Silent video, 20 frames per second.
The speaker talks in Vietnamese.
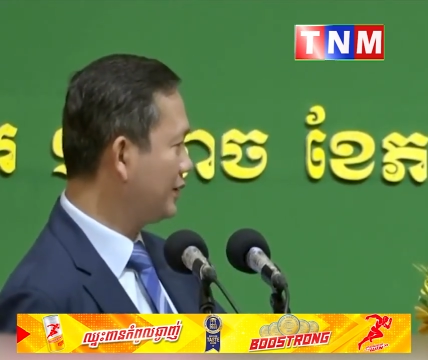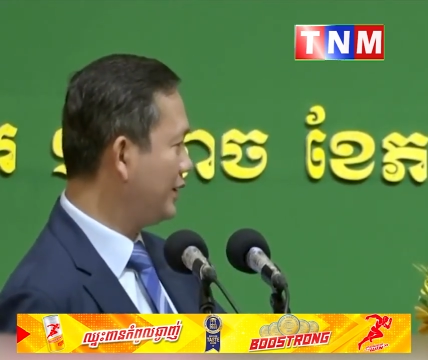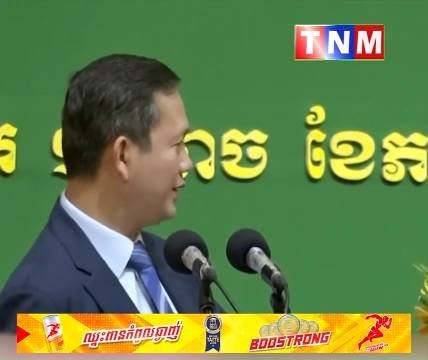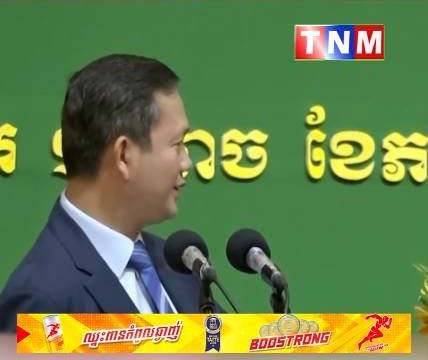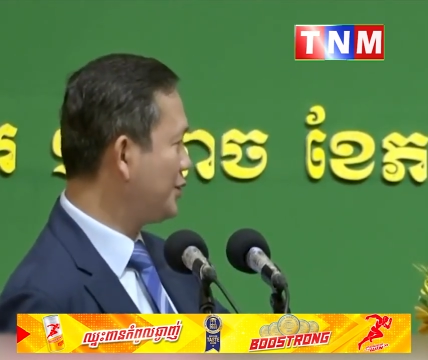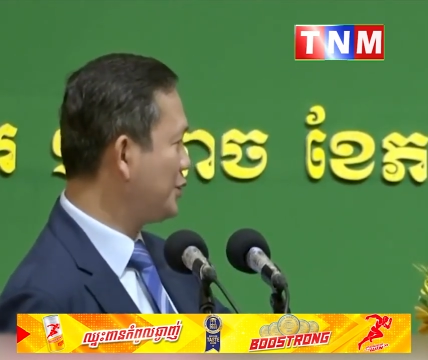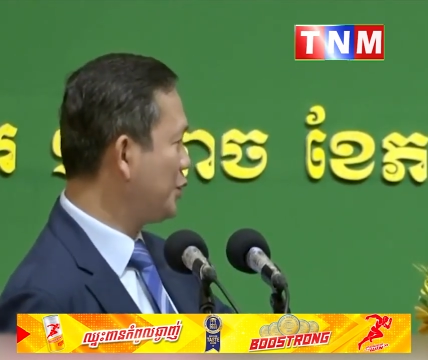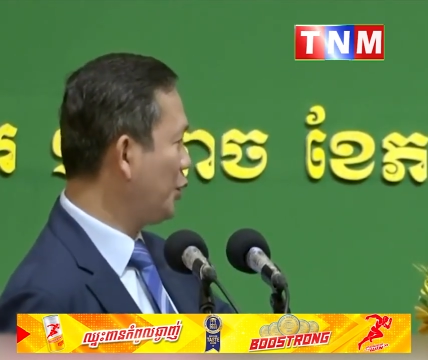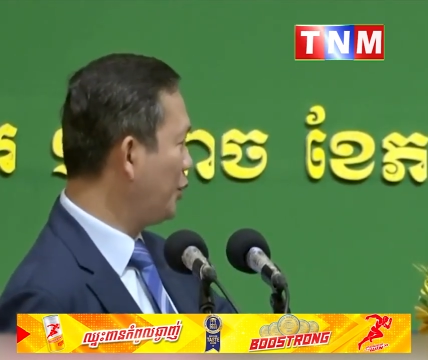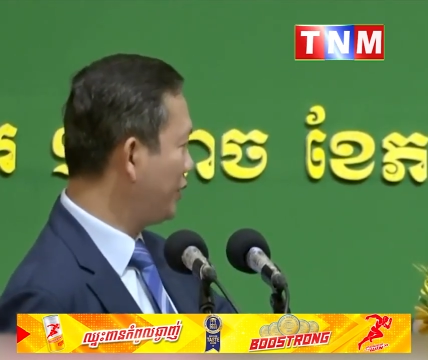
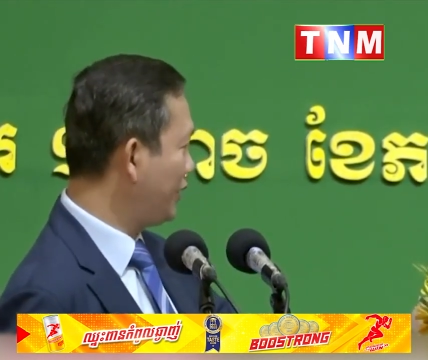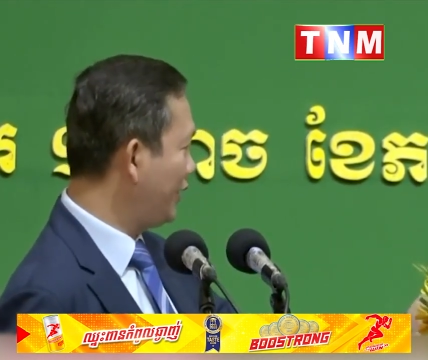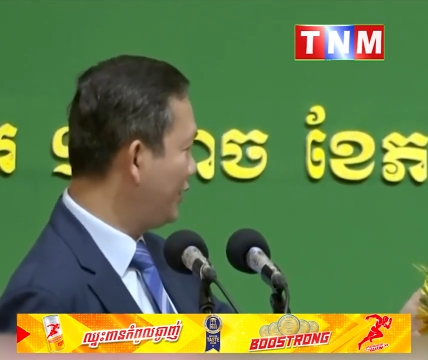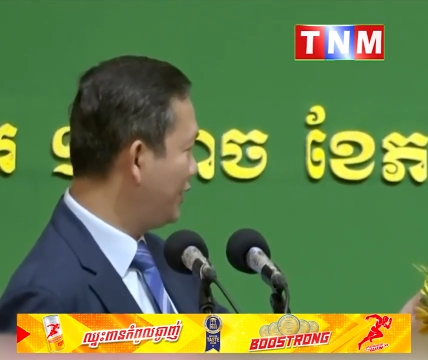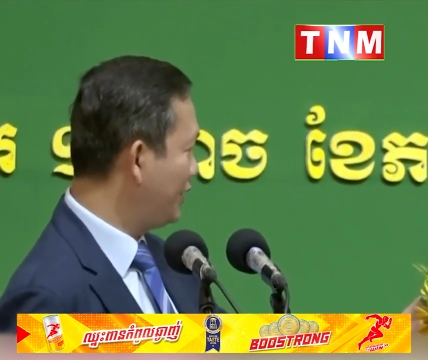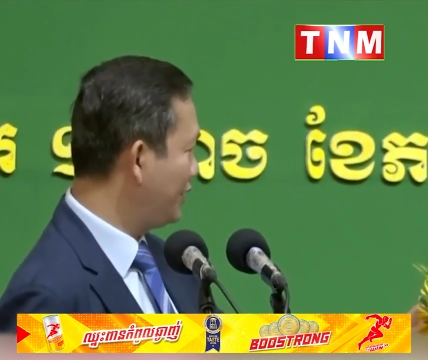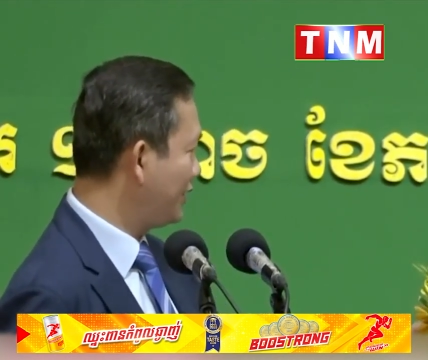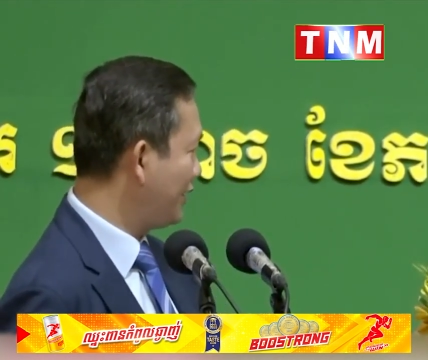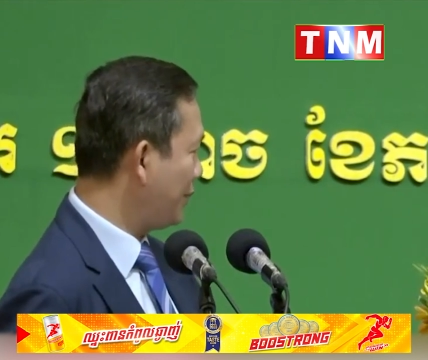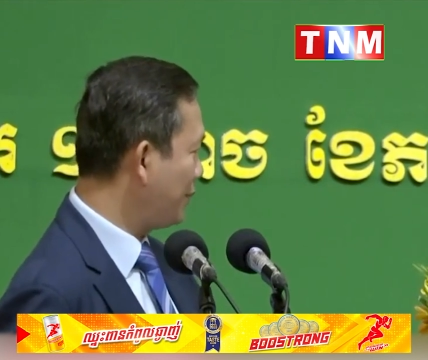tích trôi
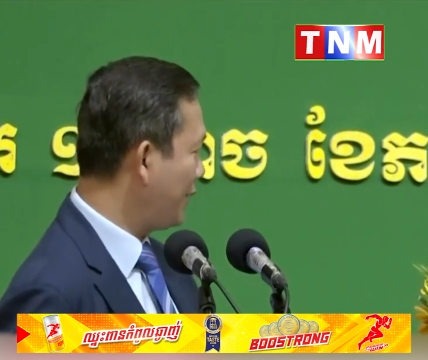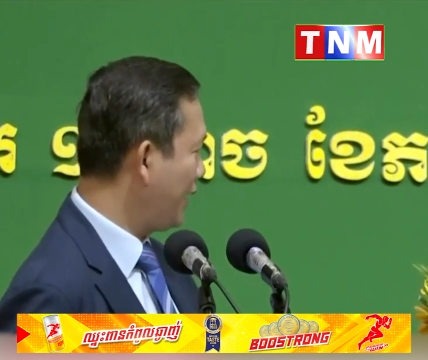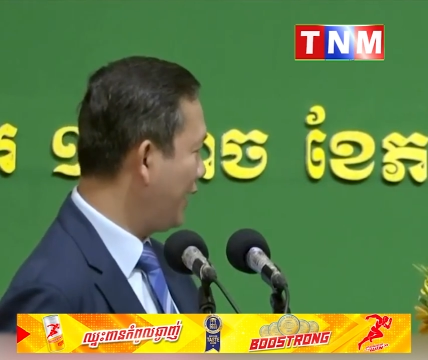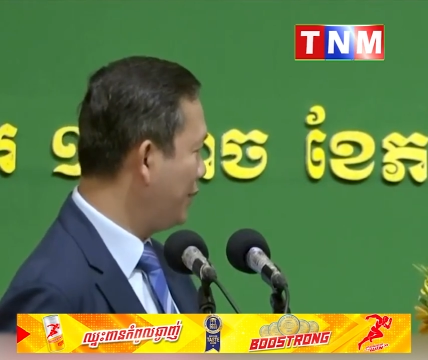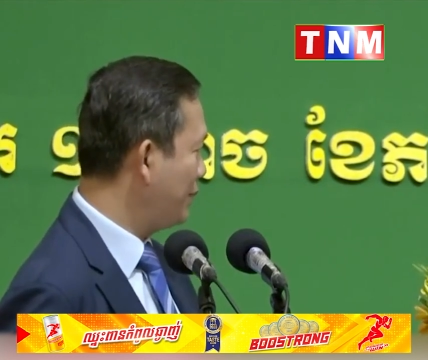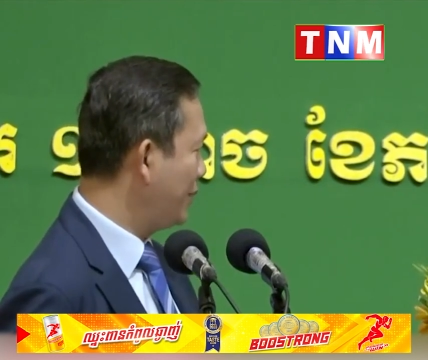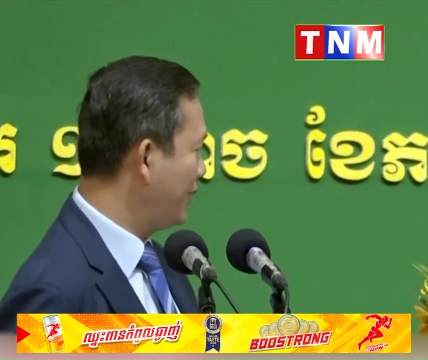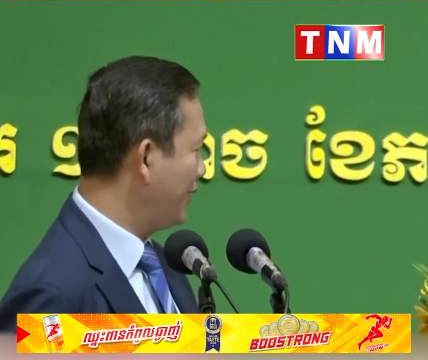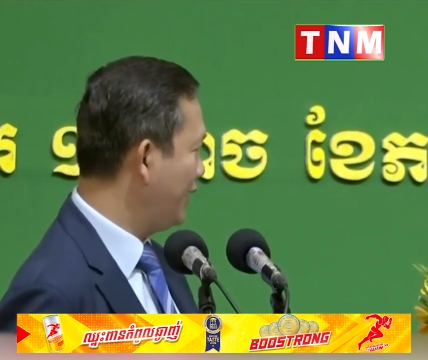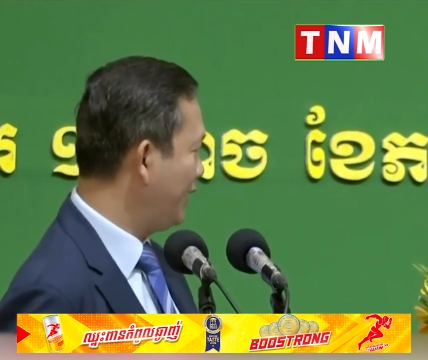tới cái chập
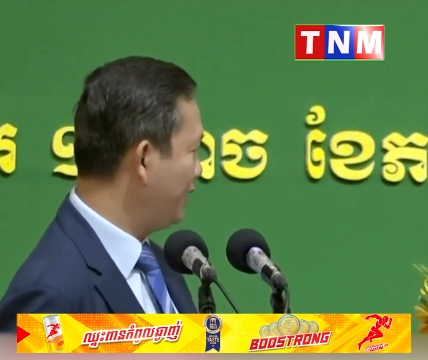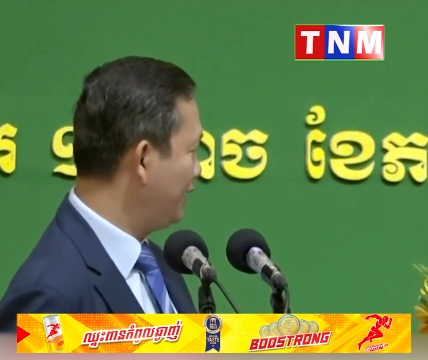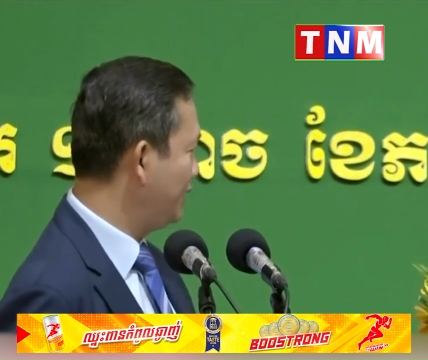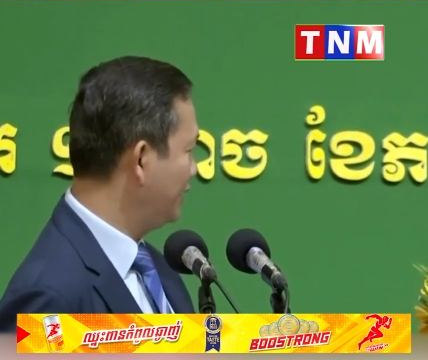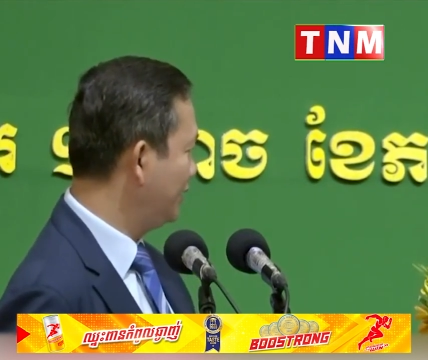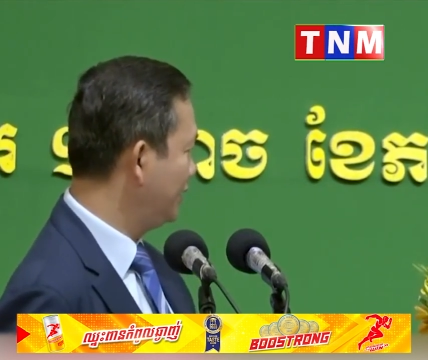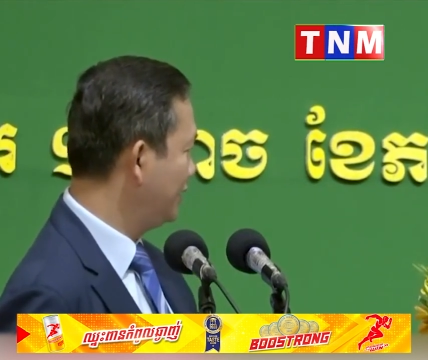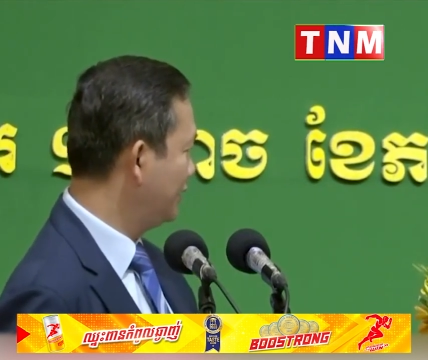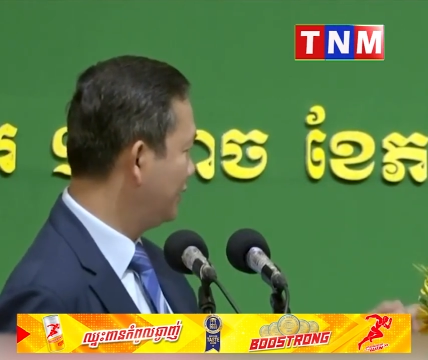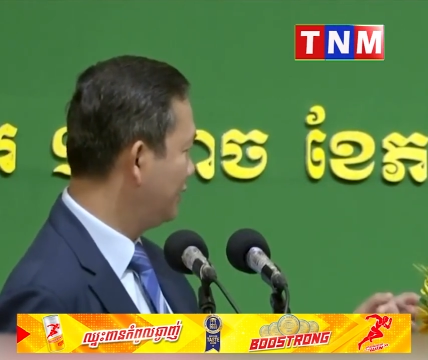đau bên
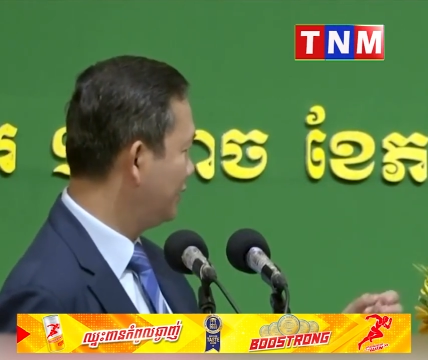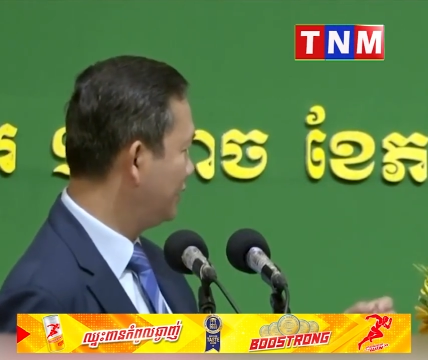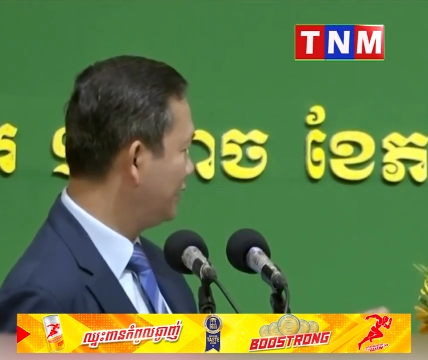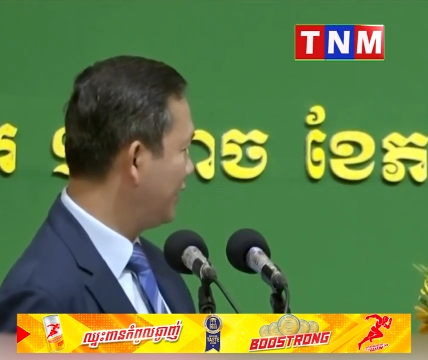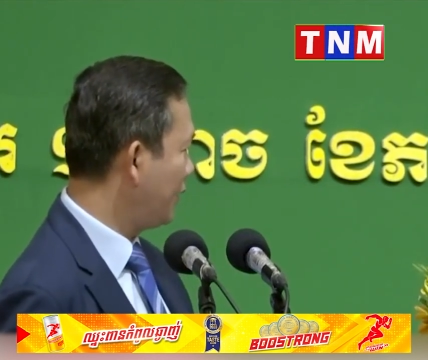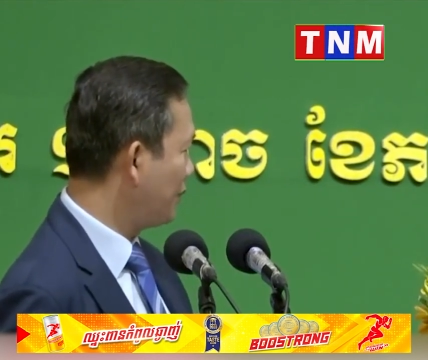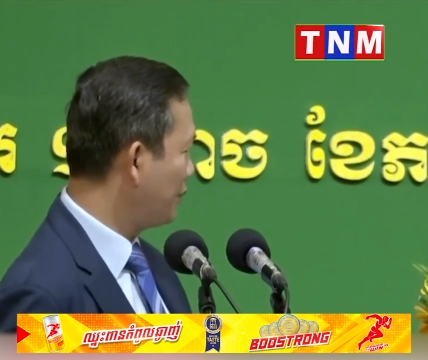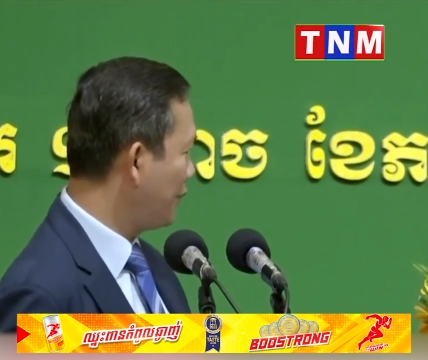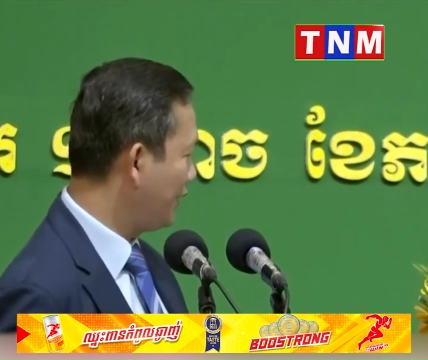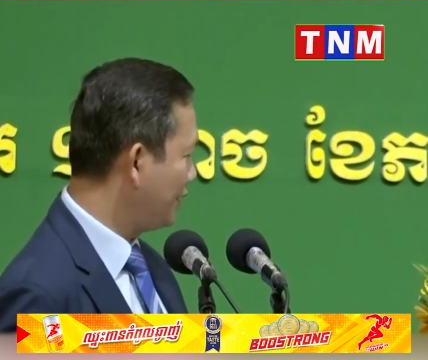đây
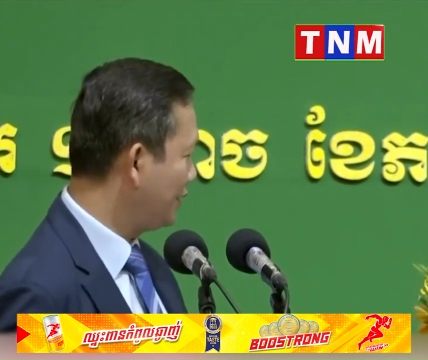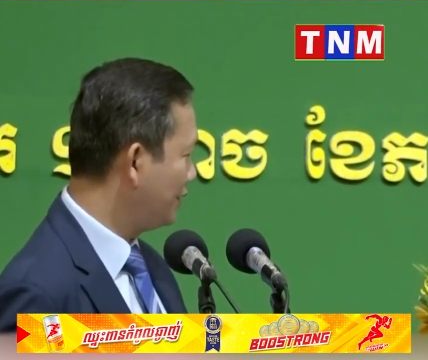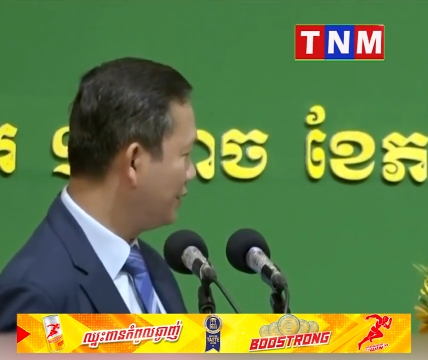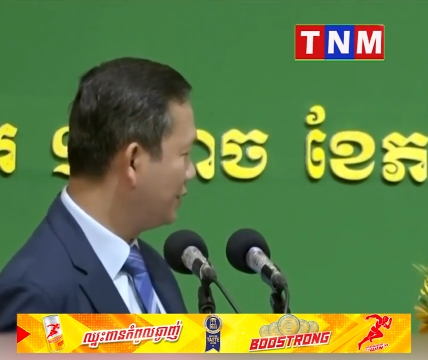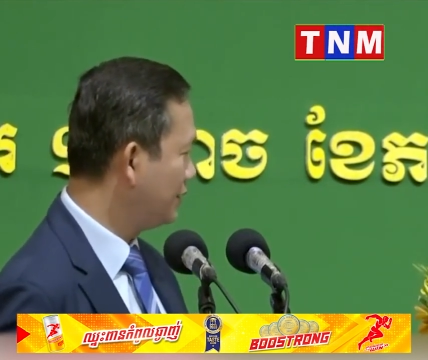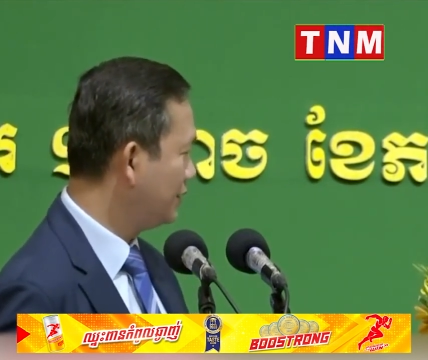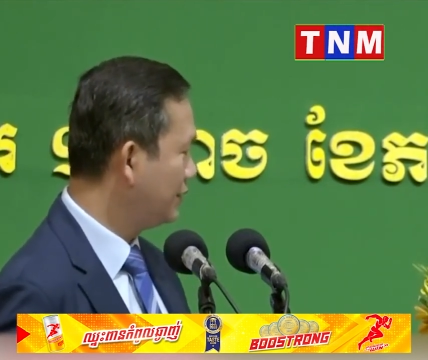dạng mày